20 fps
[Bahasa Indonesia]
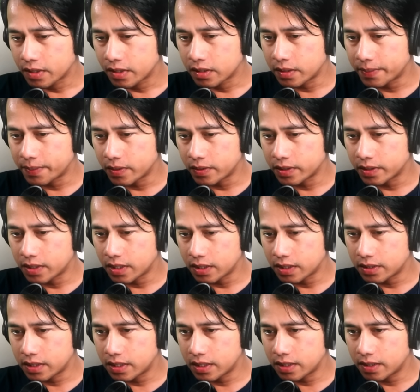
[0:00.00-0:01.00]
Tapi kalau kita
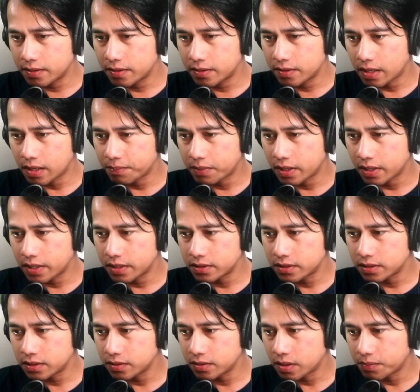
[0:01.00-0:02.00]
lihat dari lapangannya
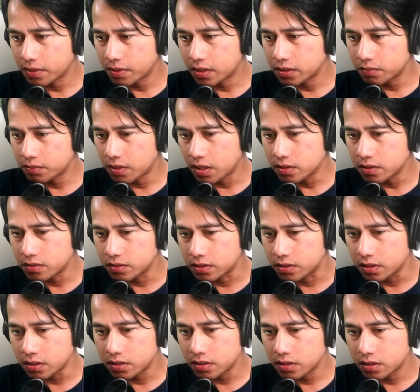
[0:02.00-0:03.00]
sini, lapangannya
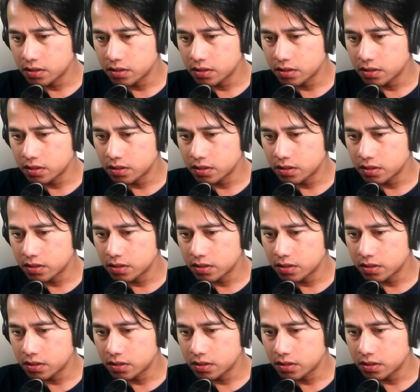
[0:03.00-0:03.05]
bagus ya.